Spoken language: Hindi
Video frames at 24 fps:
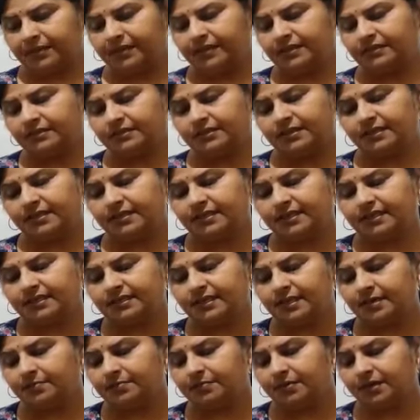इस तरीके
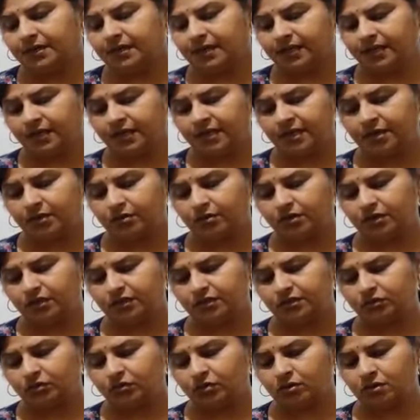से हम पकड़ेंगे और
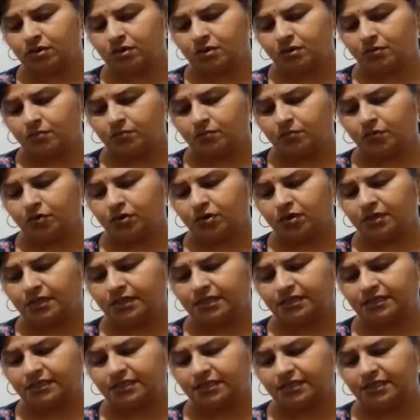इसको बहुत
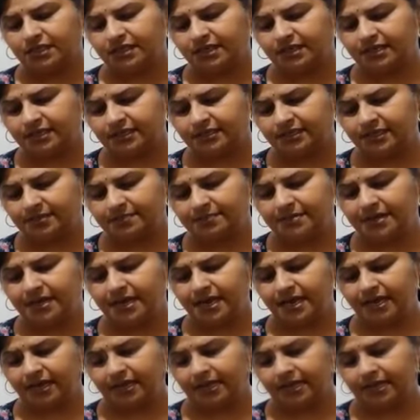अच्छी तरीके से
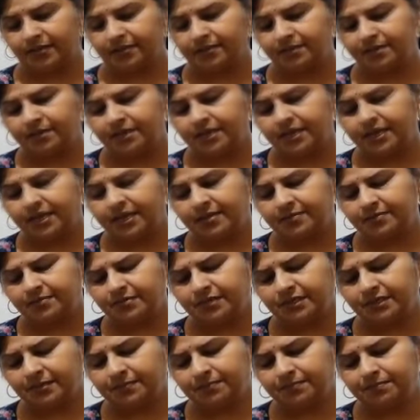मिलाएंगे ये
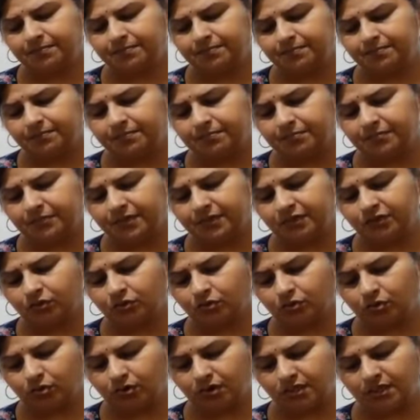जब
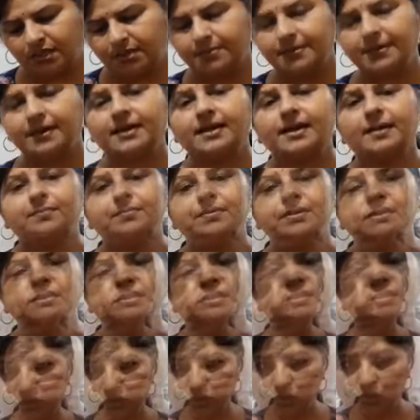इसको थोड़ी देर भी अगर आप
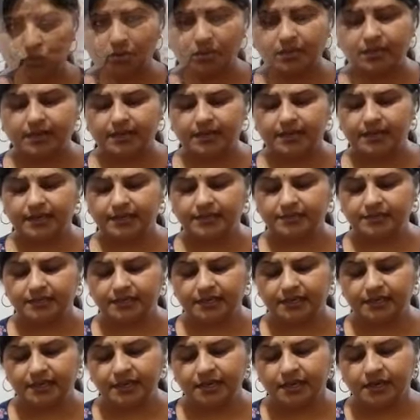नीचे छोड़ देंगे ऐसे
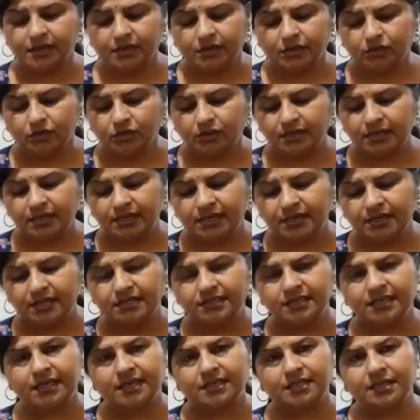ही तो ये
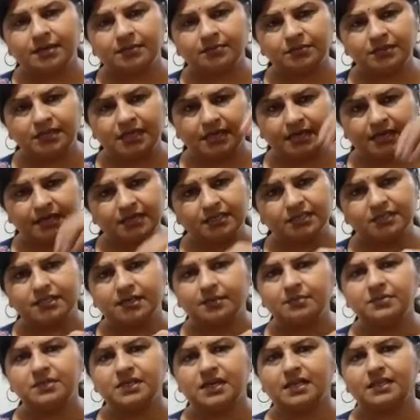नीचे एकदम जाकर
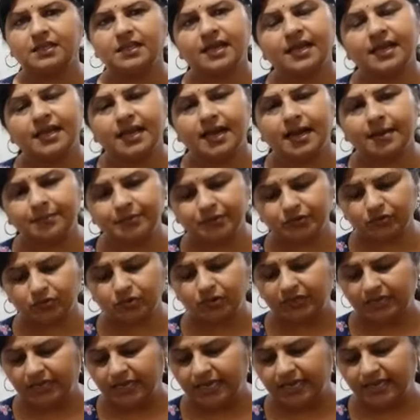जम जाता है आप इसको
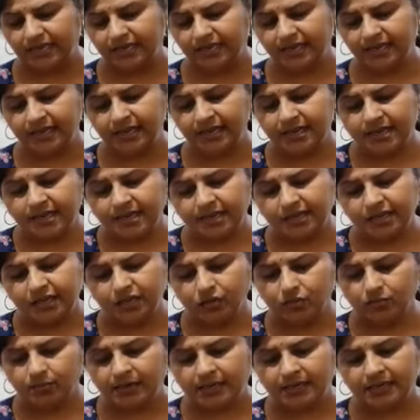हिलाएंगे ये
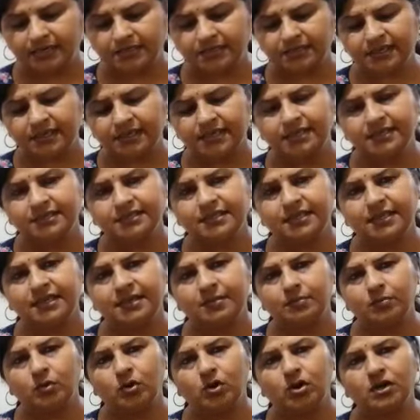दोबारा से
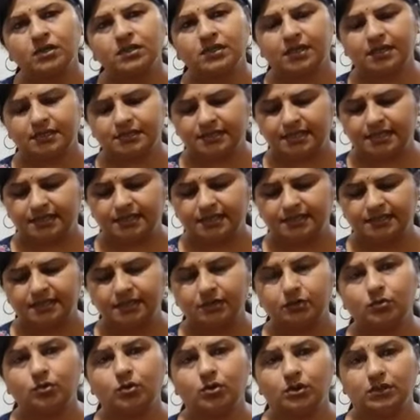इजीली बहुत आसानी से
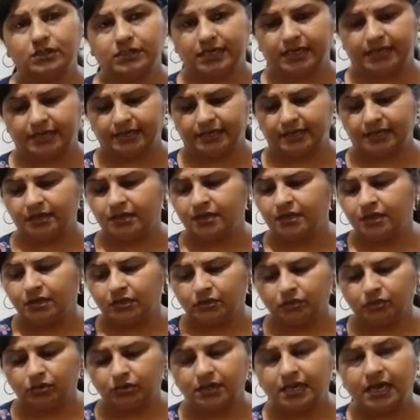घुल जाएगा
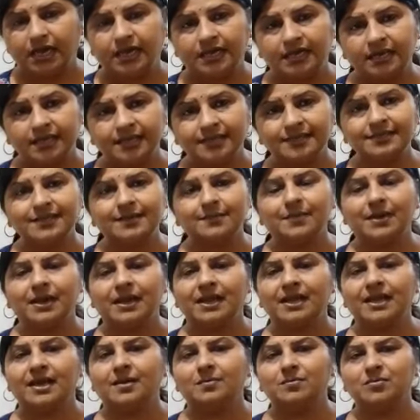तो डालने से
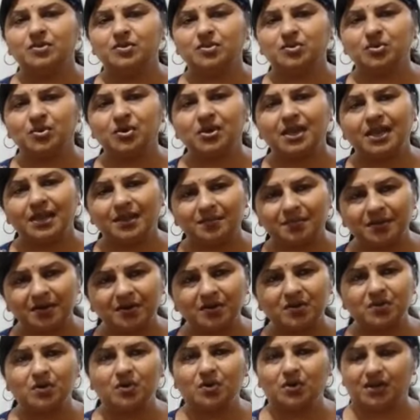पहले हम इसको एक बार
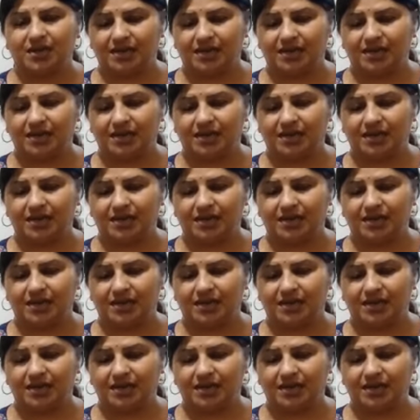घोल